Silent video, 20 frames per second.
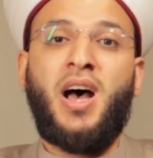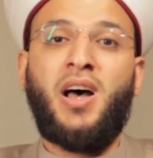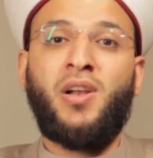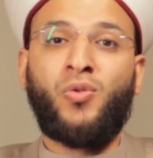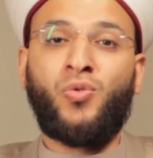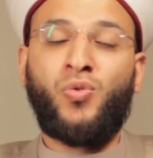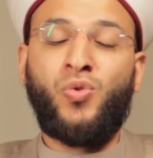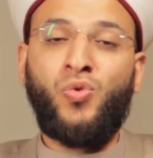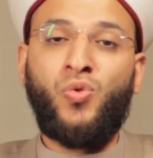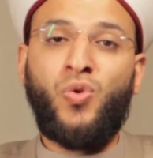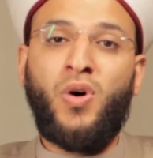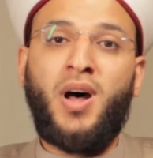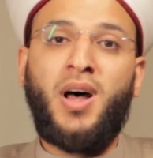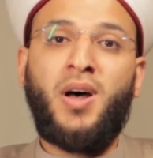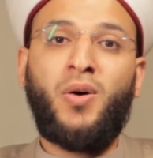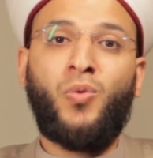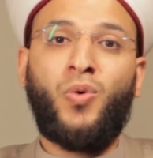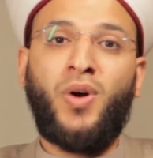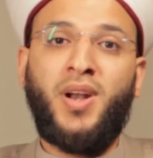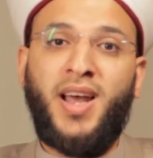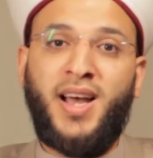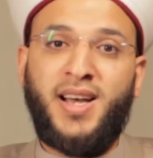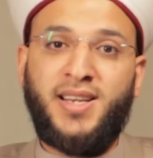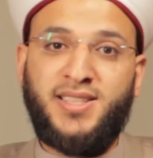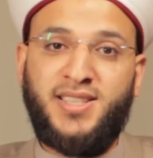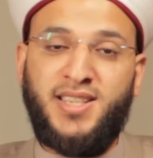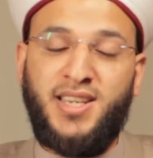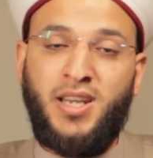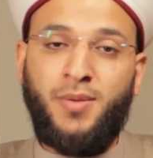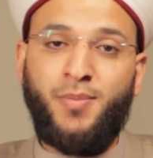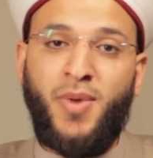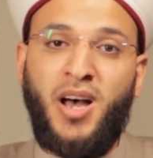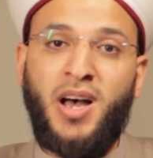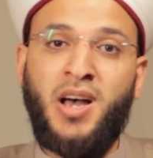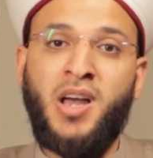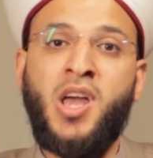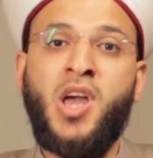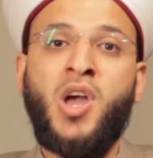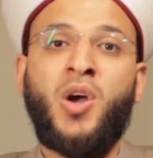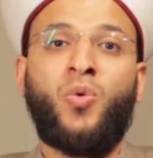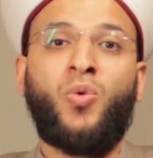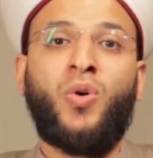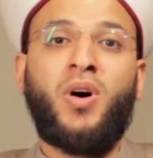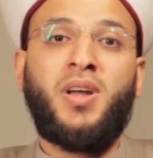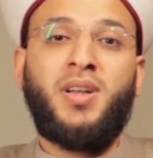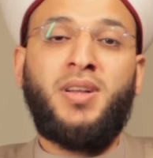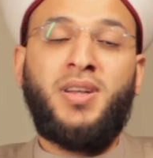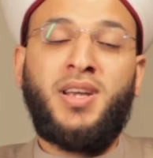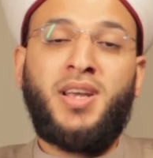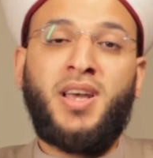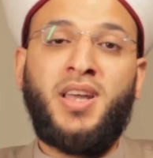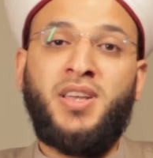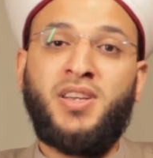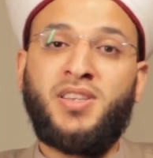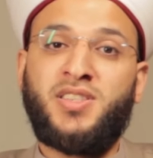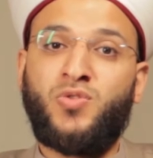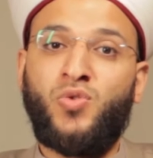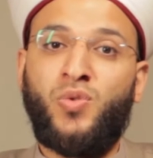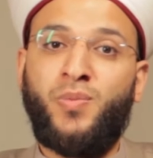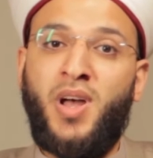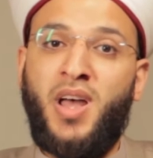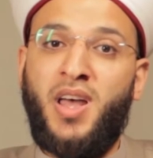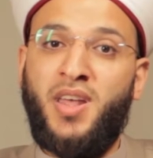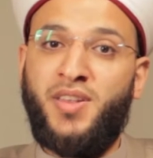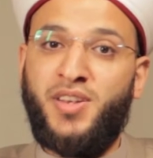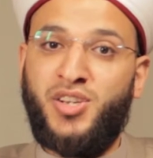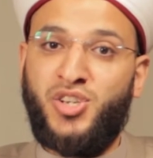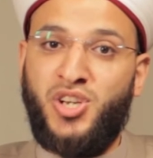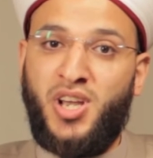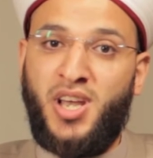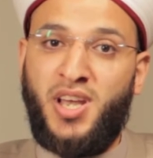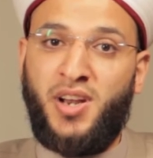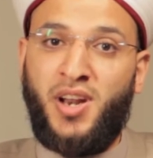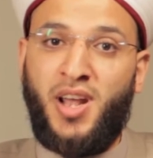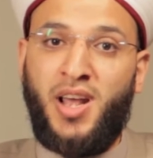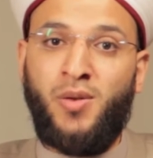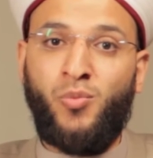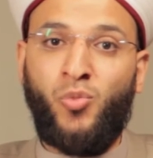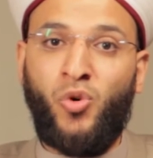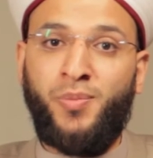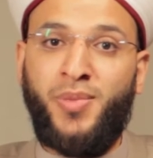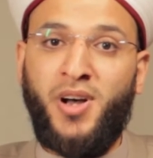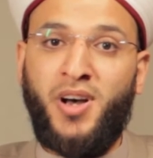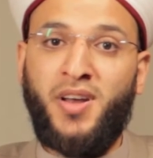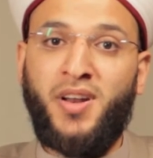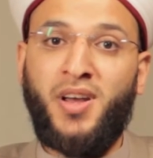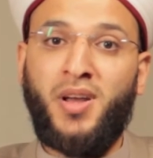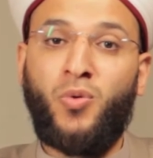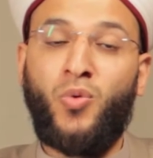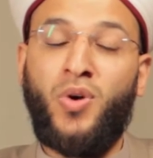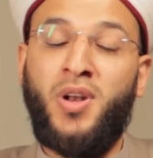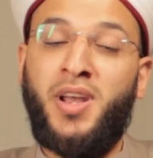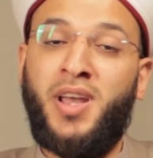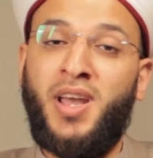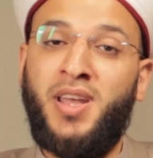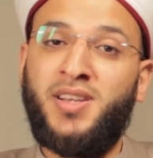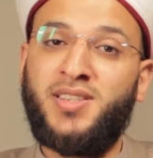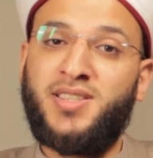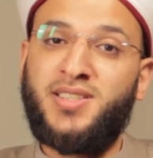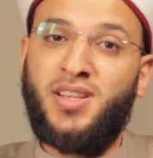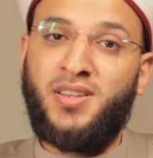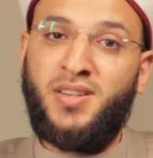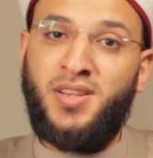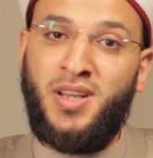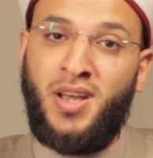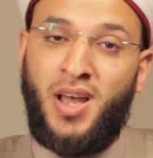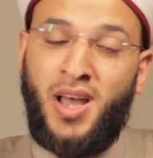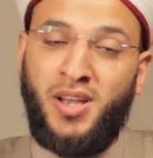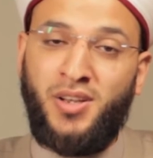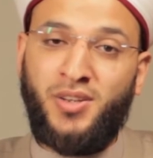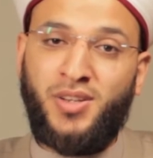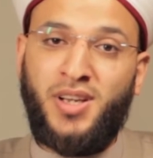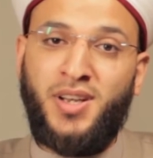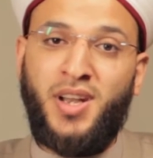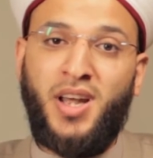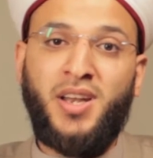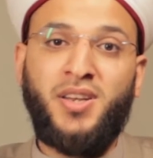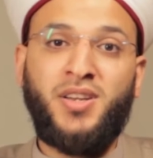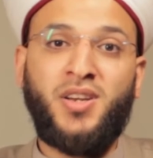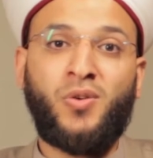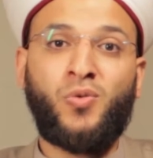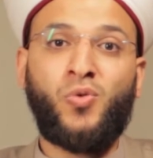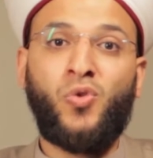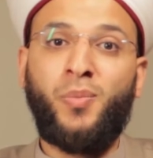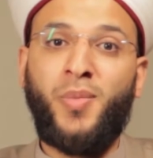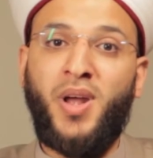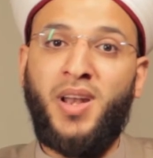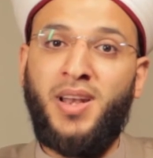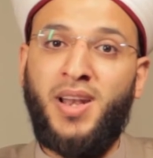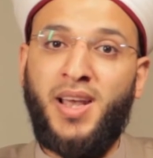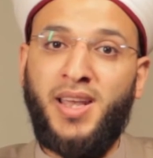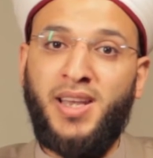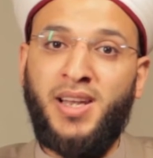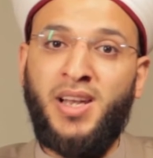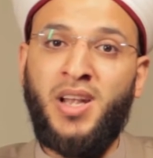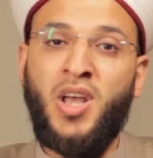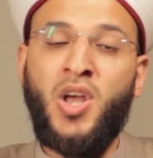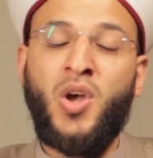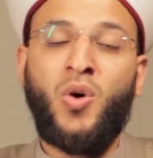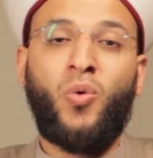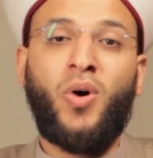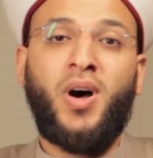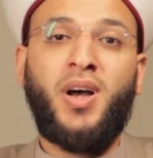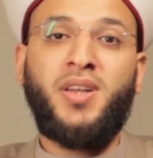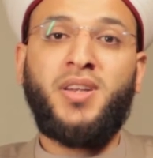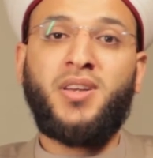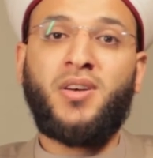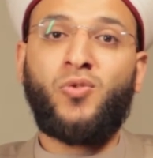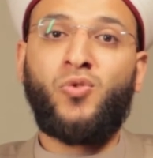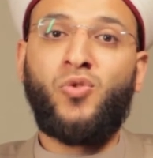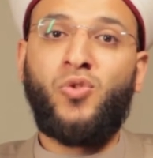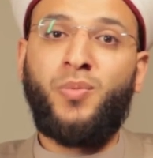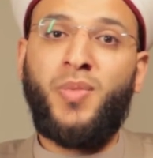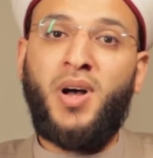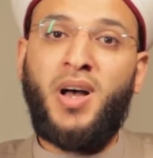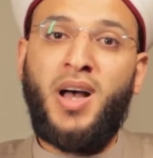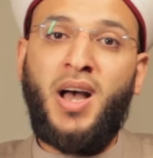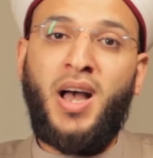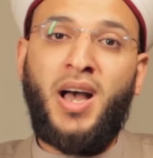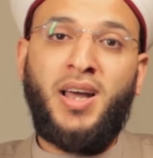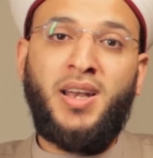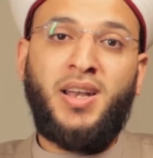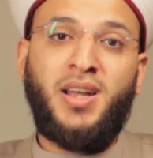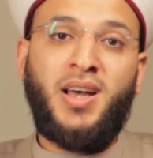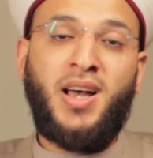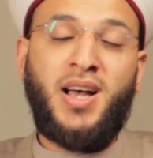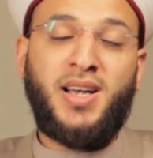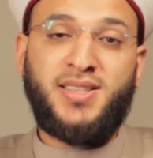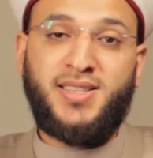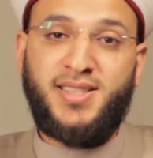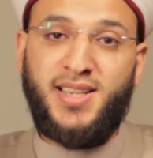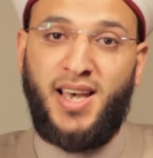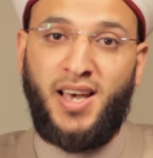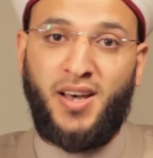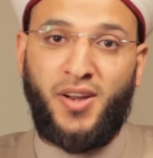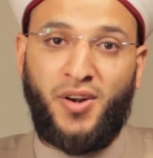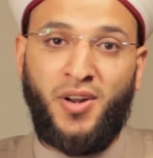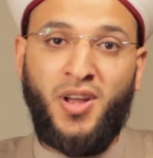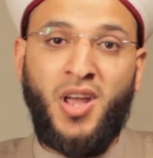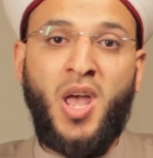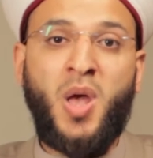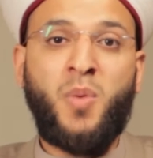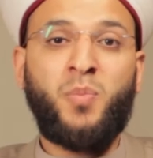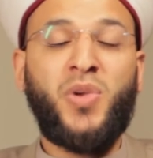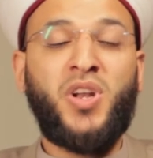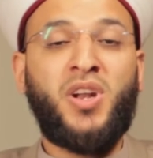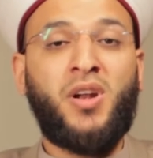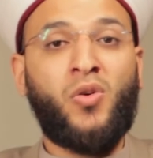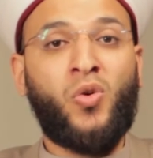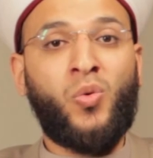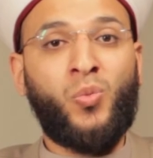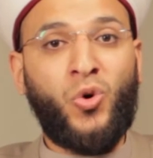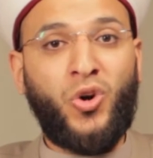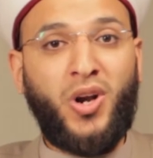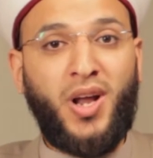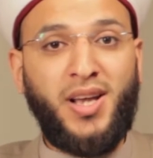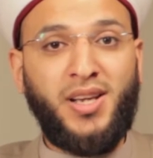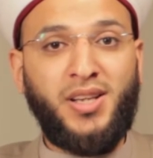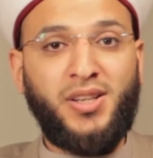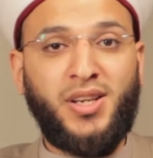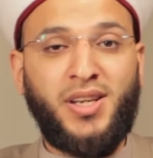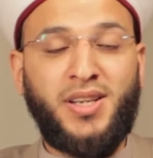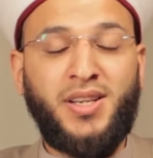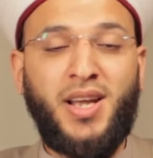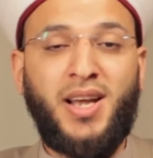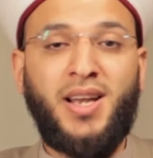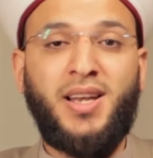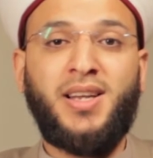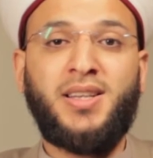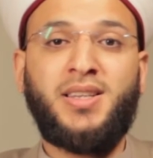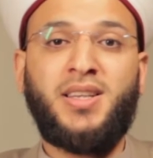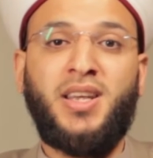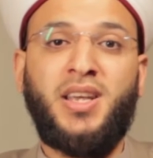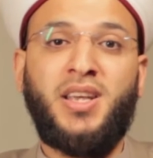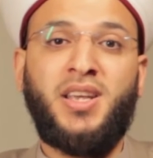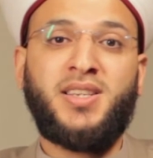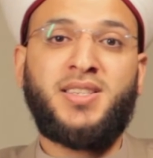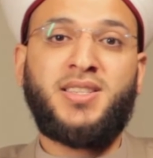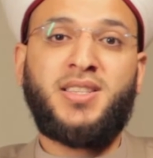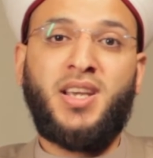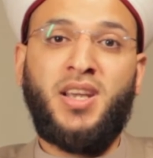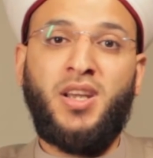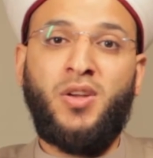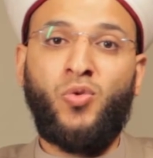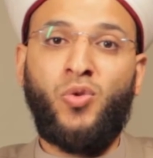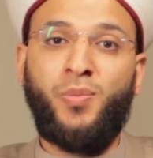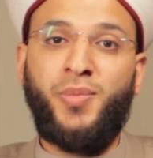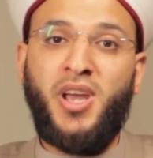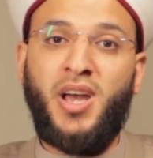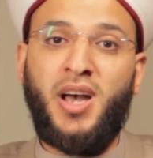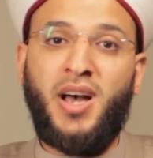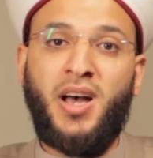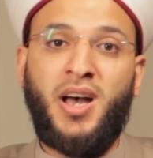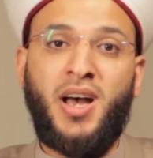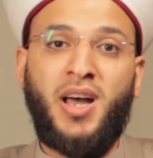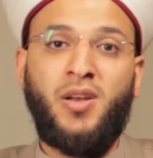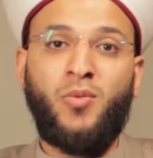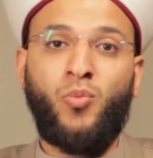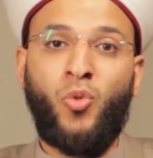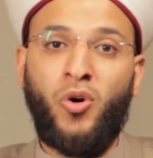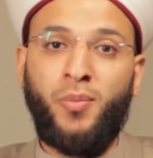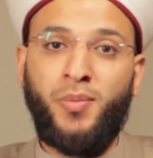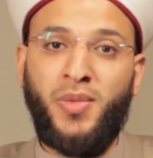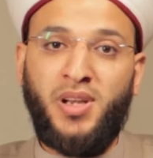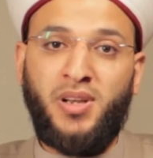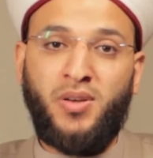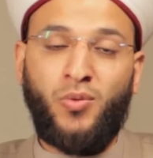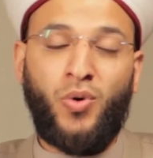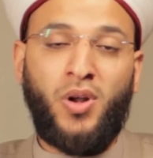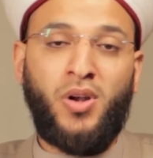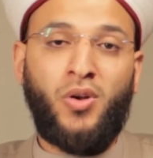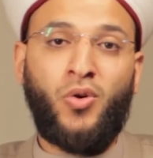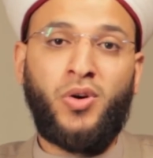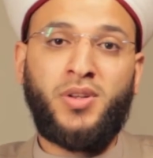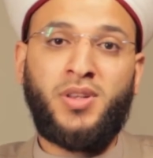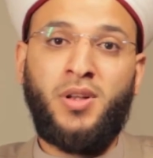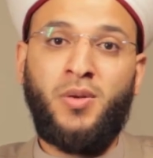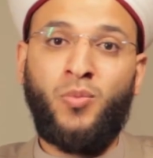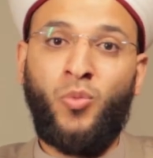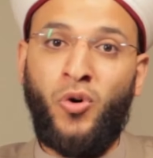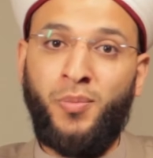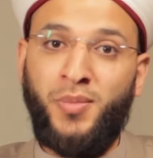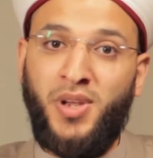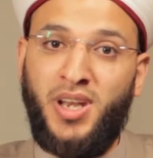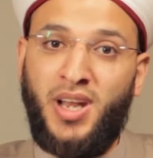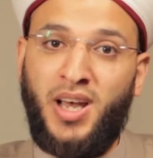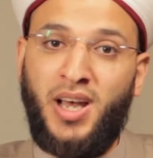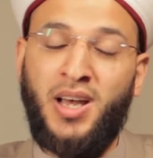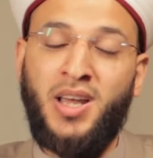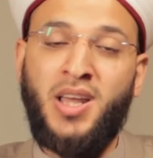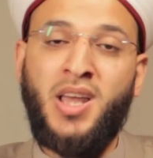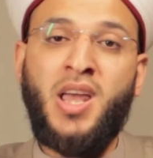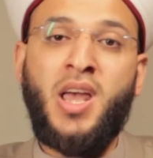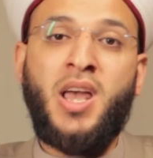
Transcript: القوة والعزيمة ولكي يصوم هذا الشهر المبارك ولكي يستطيع أيضا أن يقوم الليل وأن يقوم على السحر من الأمور أيضا التي يستعين بها المؤمن والأخت المؤمنة